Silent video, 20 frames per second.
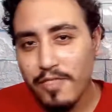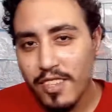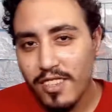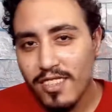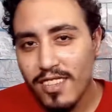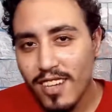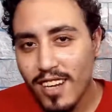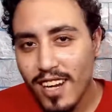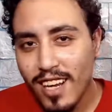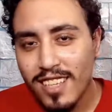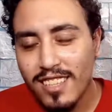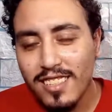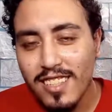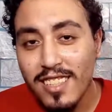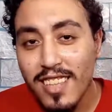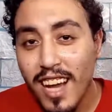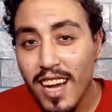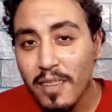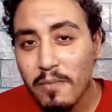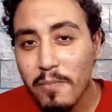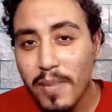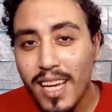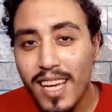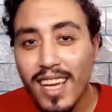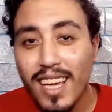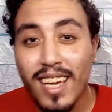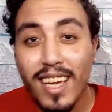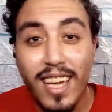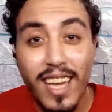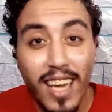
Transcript: نفس السياق استطاعت مانجا